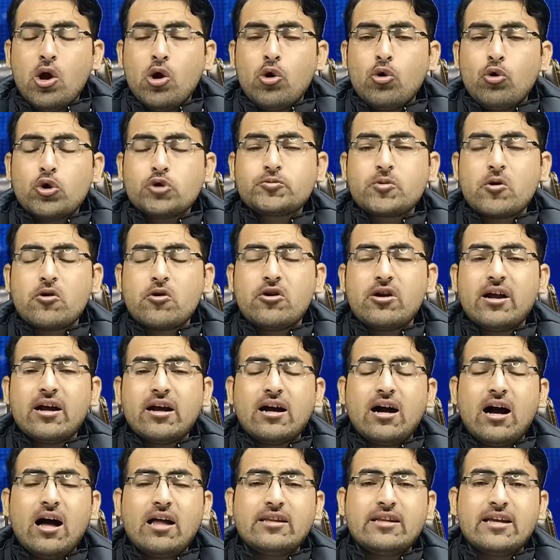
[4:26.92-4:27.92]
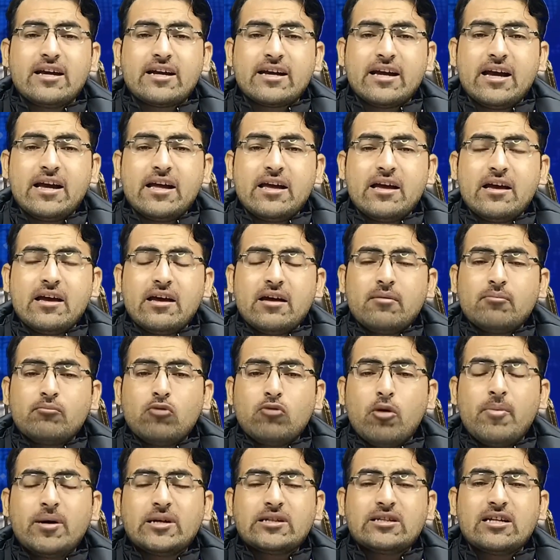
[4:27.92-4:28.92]
उस पर उन्होंने कहा देखें
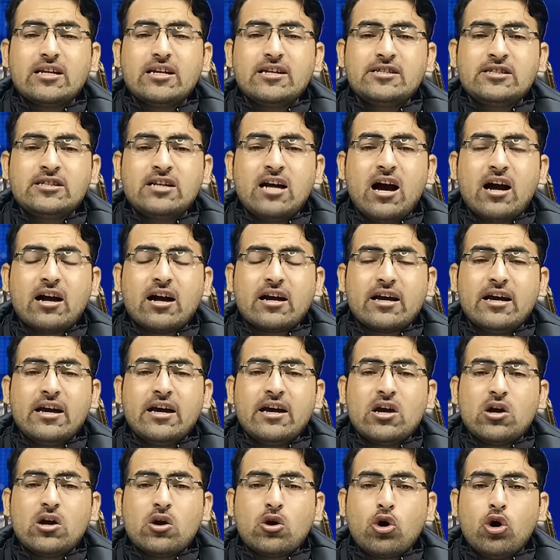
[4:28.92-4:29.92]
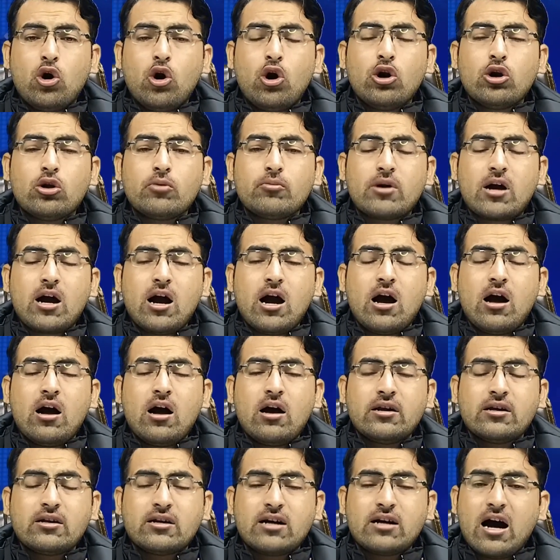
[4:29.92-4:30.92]
मोहम्मद अली जिना के कौल का
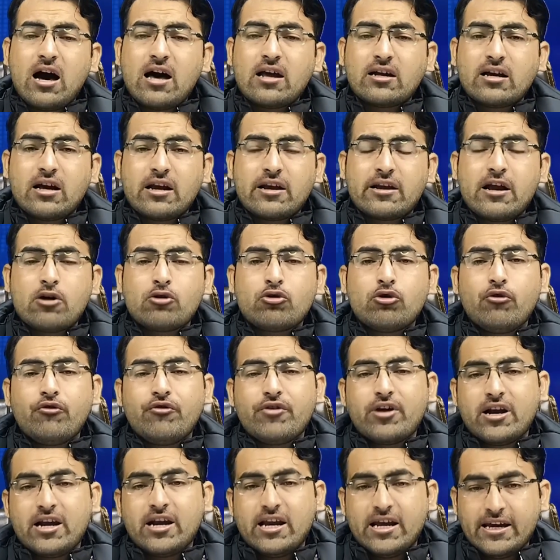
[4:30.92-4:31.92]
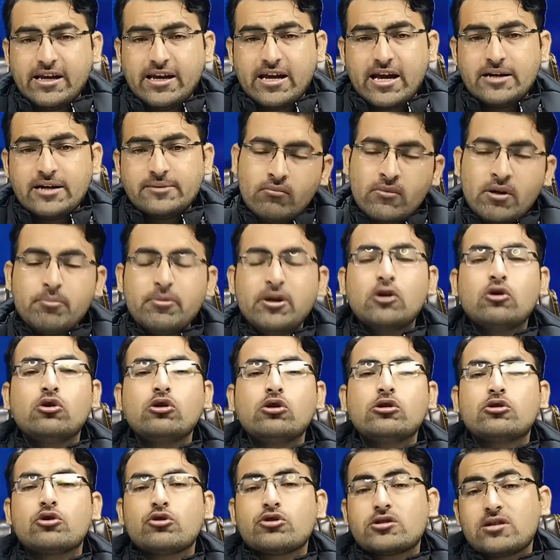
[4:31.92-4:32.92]
इनकार करना कुफर नहीं है
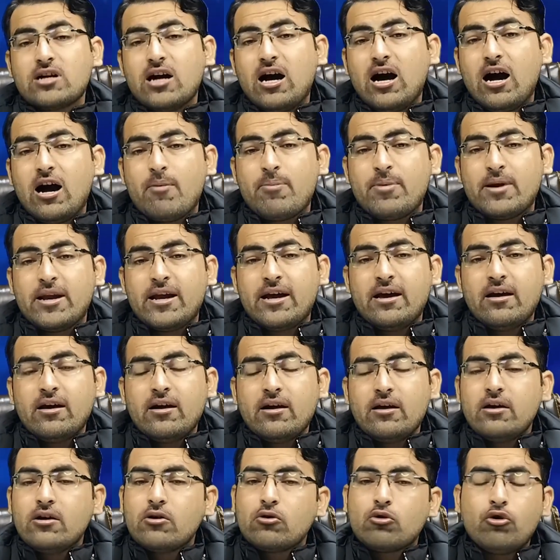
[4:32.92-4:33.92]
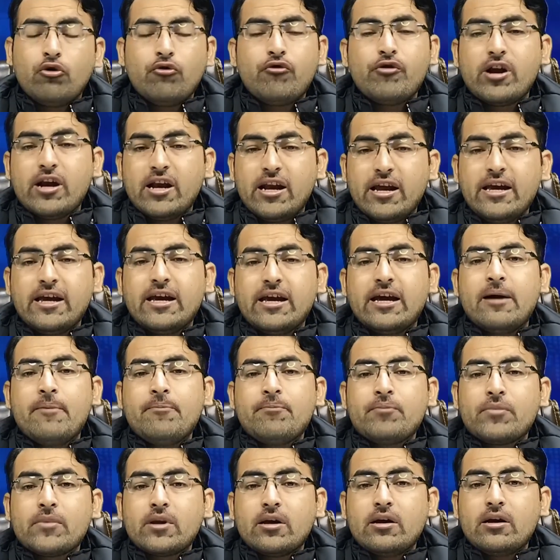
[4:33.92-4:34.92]
बिल्कुल दुरुस्त कहा आपने कुफर नहीं है
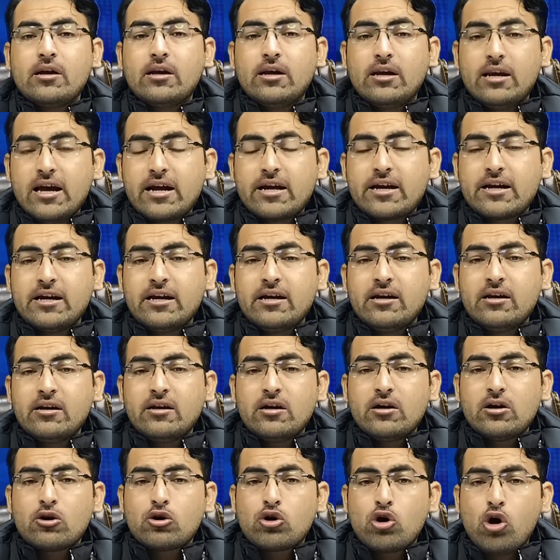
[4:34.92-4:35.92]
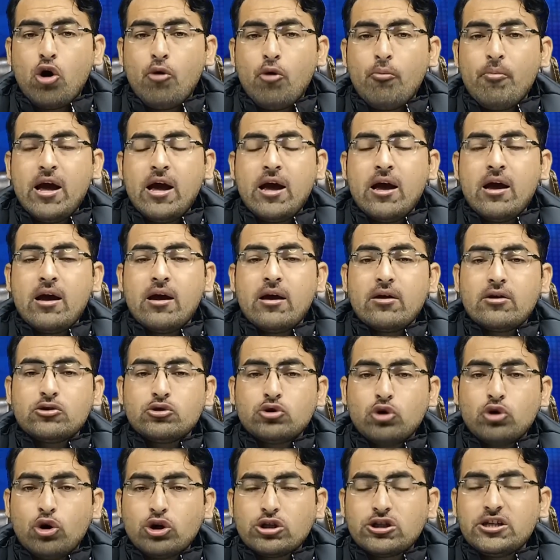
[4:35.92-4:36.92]
लेकिन कौमें
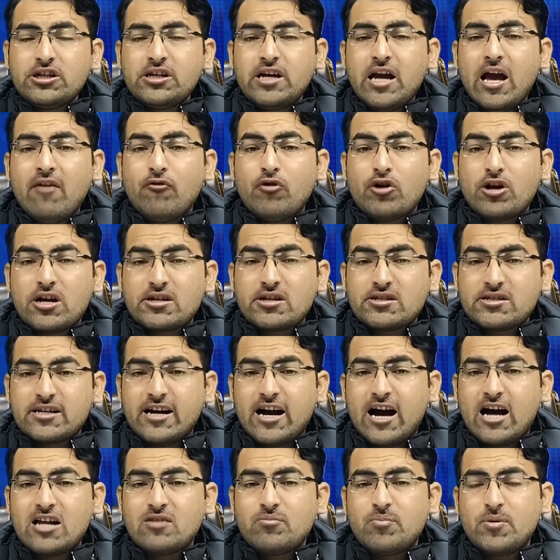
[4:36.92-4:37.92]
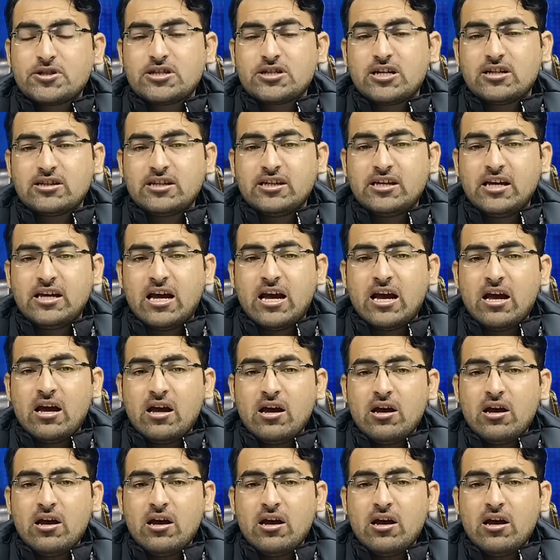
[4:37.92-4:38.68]
जो होती हैं वो नज़रियात पर चलती हैं